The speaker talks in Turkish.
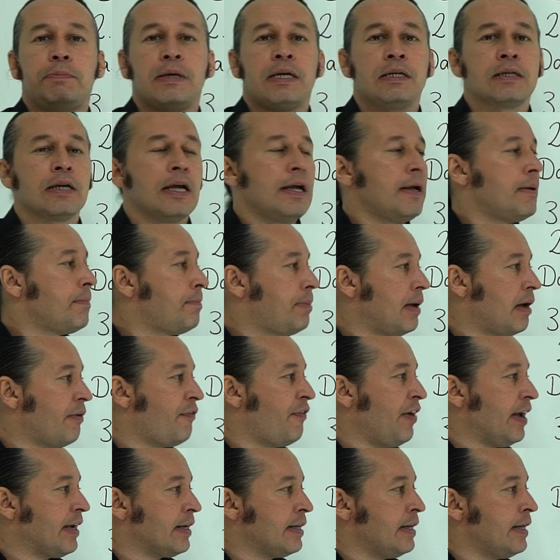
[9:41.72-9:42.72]
bir
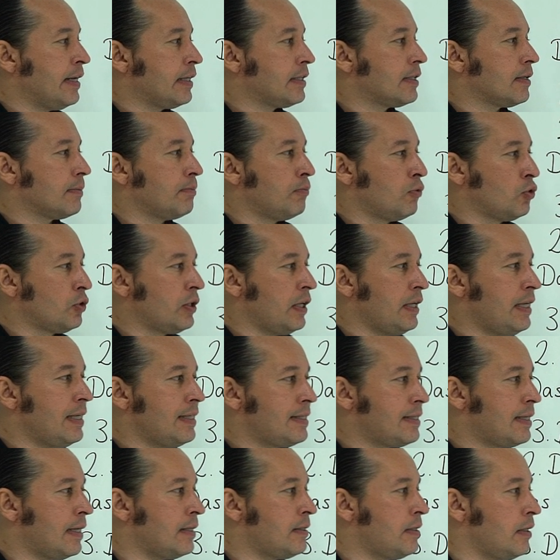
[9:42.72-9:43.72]
perfektlik burada
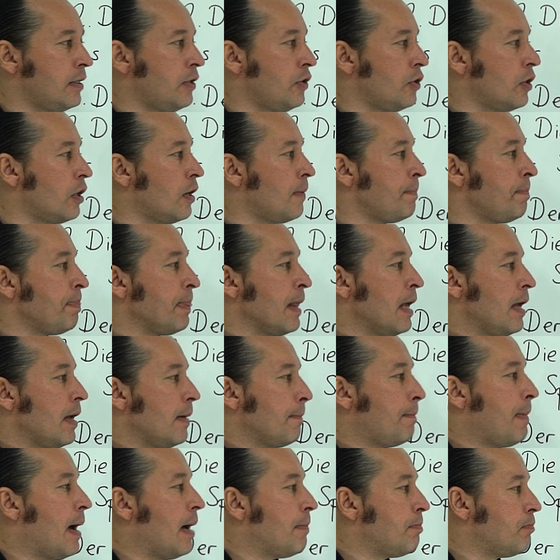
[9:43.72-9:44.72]
hissediliyor.
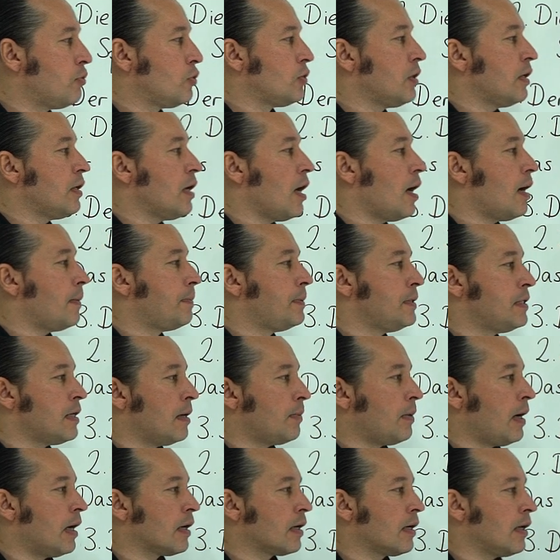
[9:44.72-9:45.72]
Ben burada ne
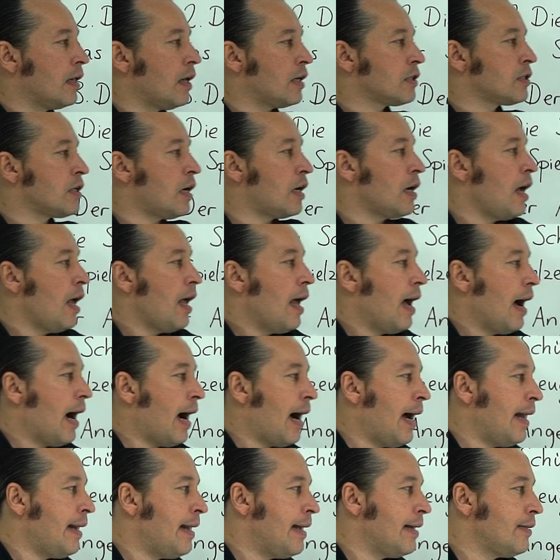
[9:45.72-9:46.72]
yapacağım arkadaşlar?
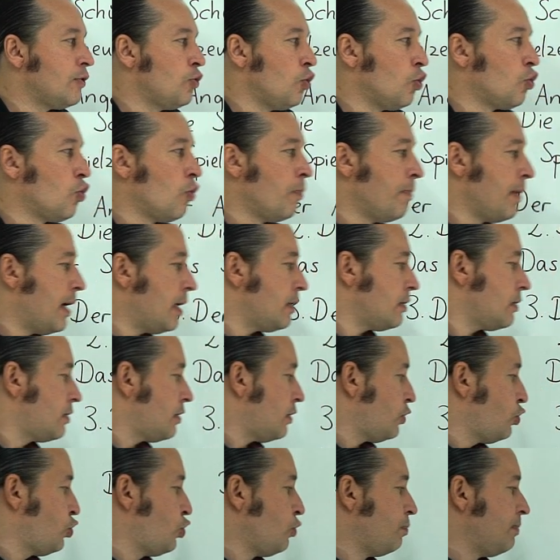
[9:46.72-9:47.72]
Ale
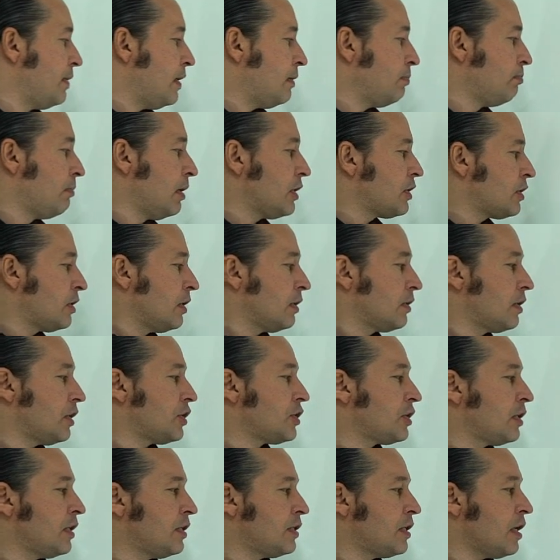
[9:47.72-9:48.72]
Dokumente cümlenin başına
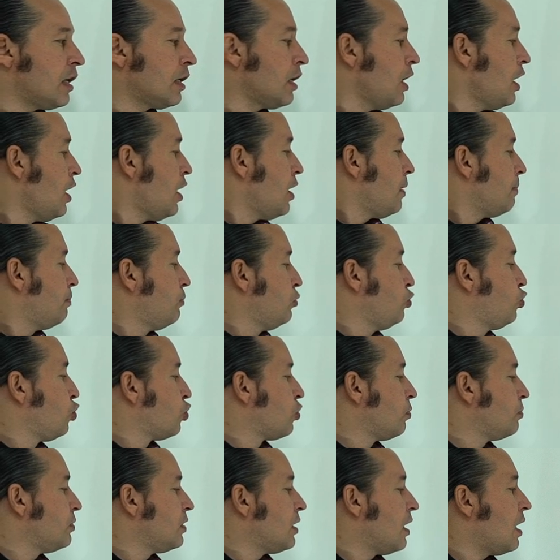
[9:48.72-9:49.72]
taşınacak. Bu
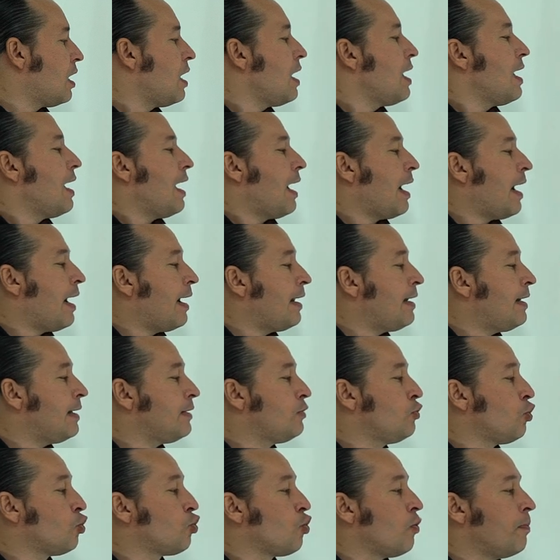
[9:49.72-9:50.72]
durumda
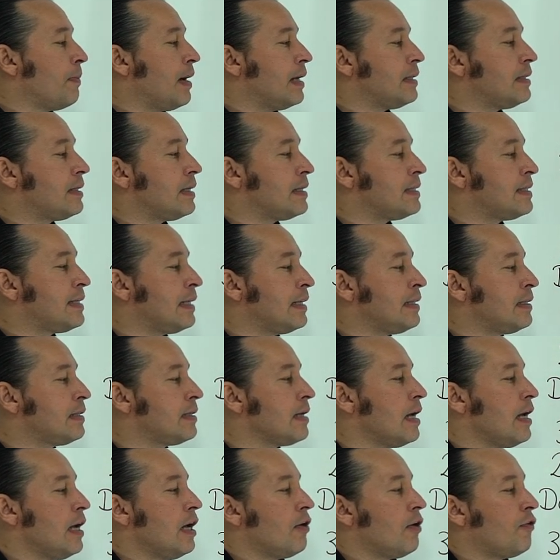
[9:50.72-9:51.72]
alle Dokumente sind
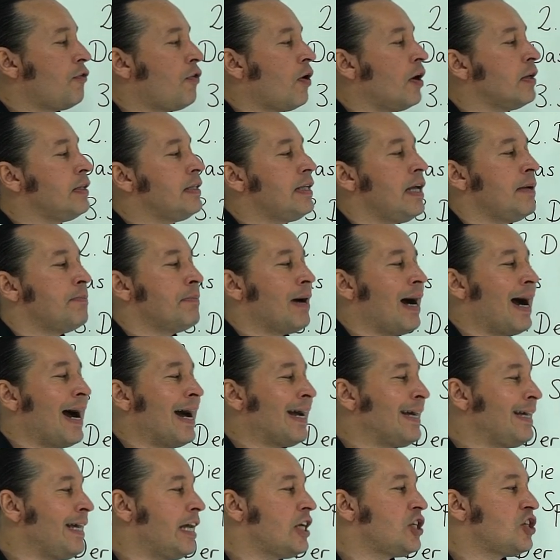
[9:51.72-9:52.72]
von dem
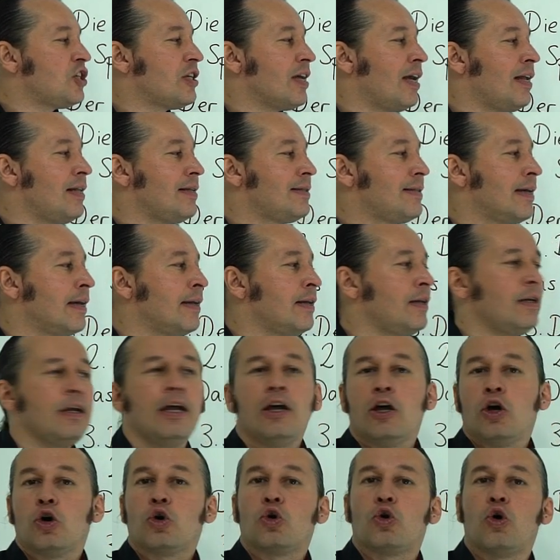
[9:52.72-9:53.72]
Angestellten
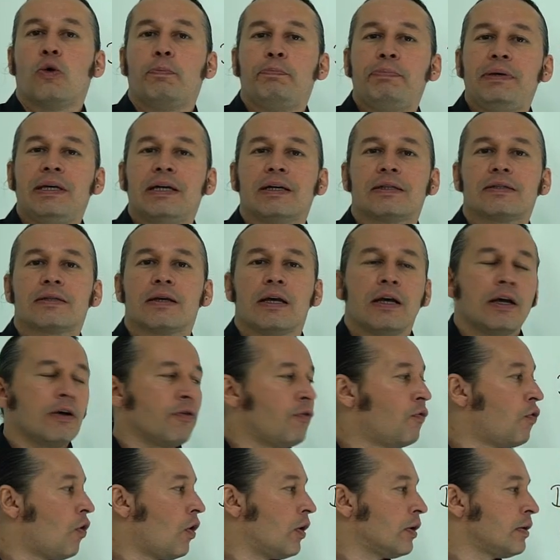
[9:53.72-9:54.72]
kopiert
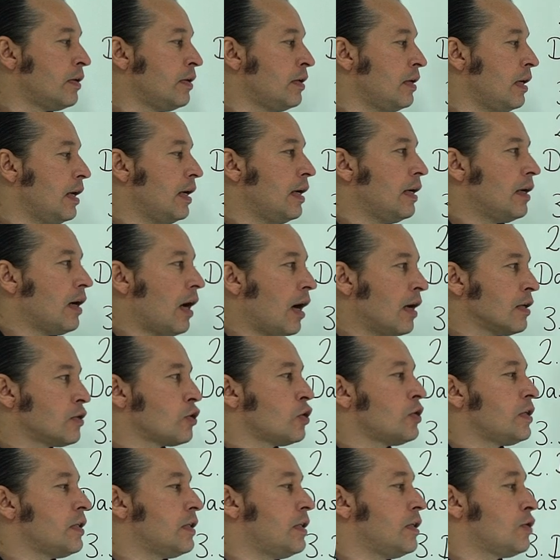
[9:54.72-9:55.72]
worden. Az
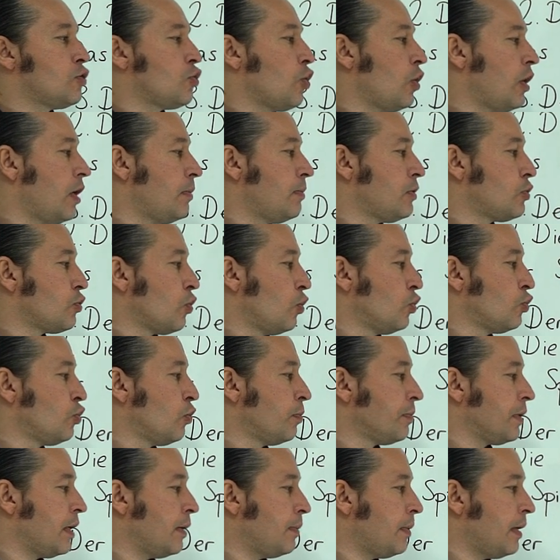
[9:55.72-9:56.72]
önce de söylemiş
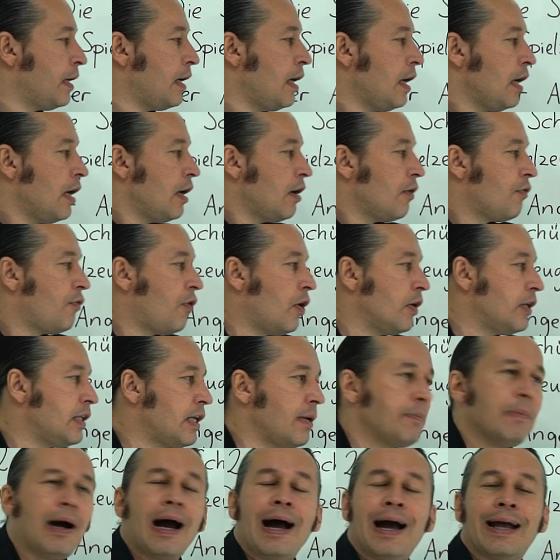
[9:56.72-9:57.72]
olduğum gibi von
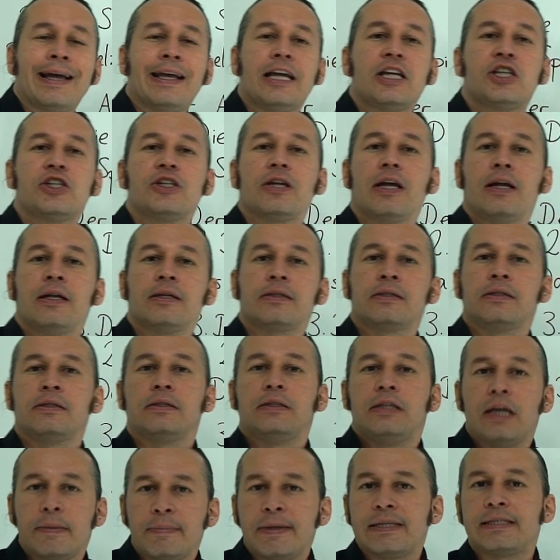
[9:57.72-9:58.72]
dem
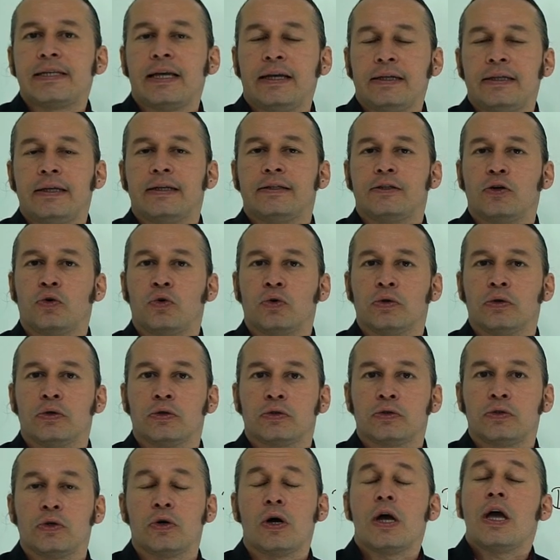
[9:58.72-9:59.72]
Angestellten demeseydik de
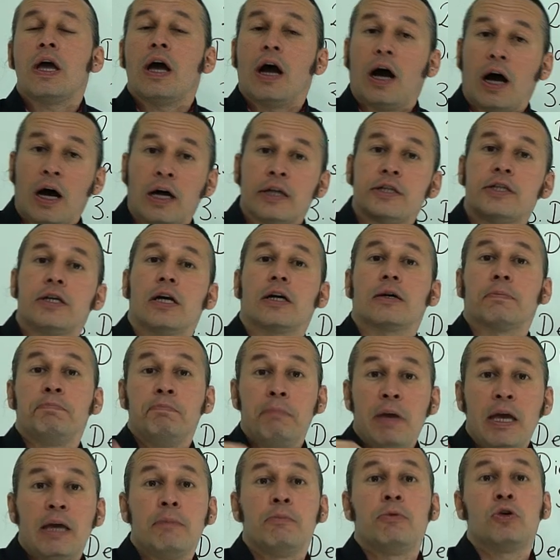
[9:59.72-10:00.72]
olurdu. Ancak
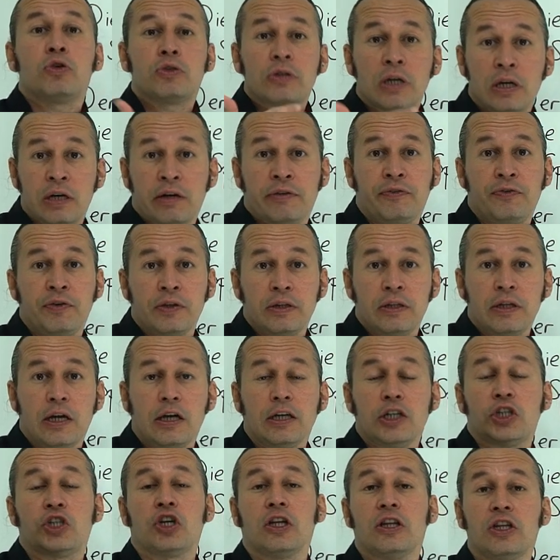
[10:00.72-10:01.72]
memur
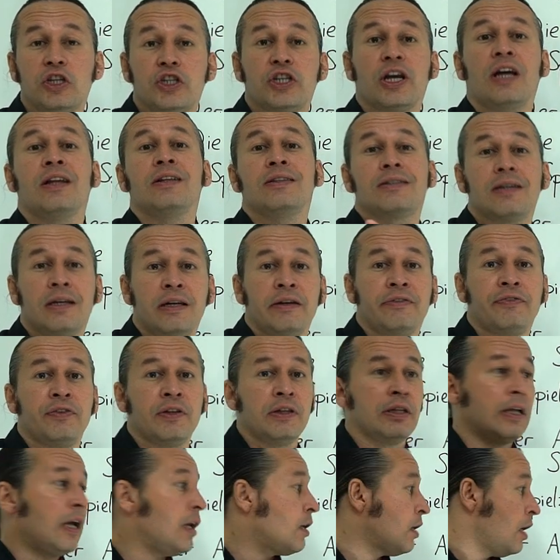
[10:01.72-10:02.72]
tarafından, çalışan
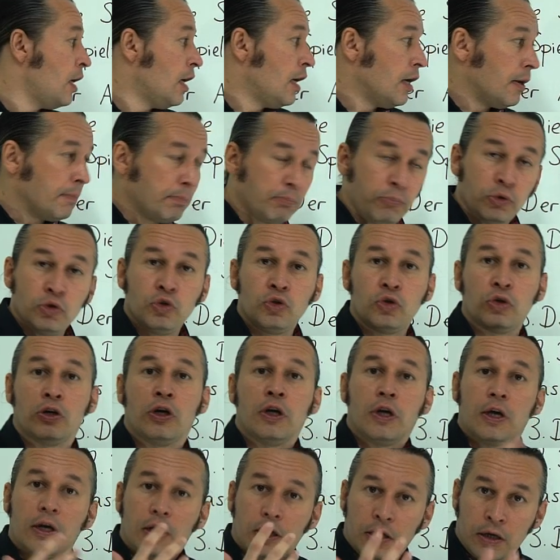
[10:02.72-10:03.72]
tarafından
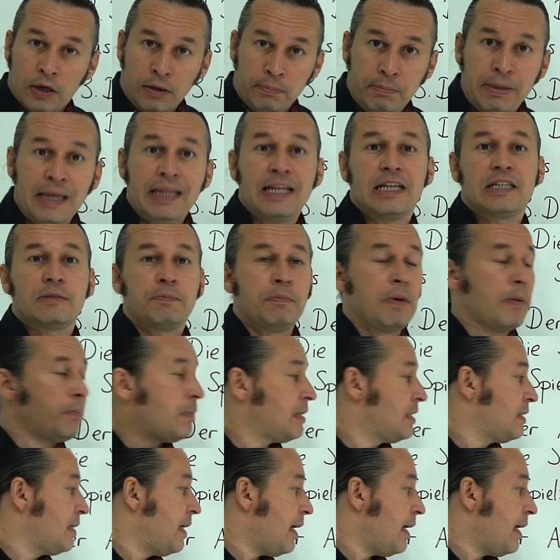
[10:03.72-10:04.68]
bunu e, belirtmemiz